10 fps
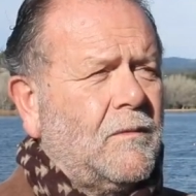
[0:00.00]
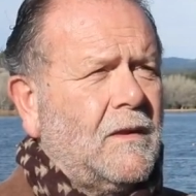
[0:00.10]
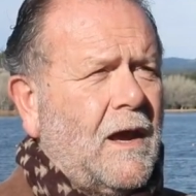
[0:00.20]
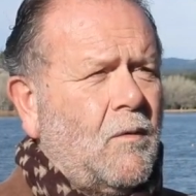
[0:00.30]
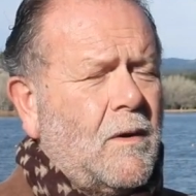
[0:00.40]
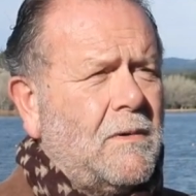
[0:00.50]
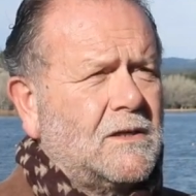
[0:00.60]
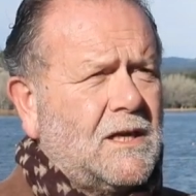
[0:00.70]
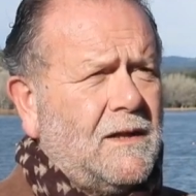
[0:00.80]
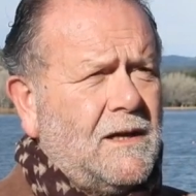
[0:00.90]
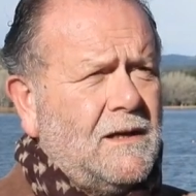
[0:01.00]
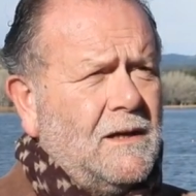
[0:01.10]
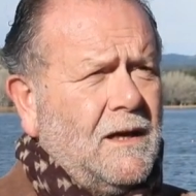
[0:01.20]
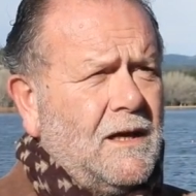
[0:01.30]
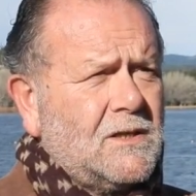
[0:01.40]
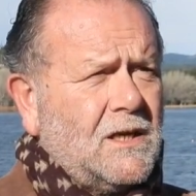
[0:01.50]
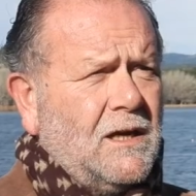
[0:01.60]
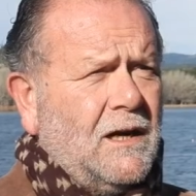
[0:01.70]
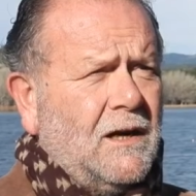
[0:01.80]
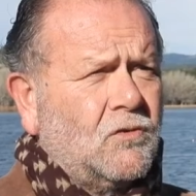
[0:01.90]
de, agua embalsada es
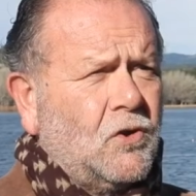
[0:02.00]
en el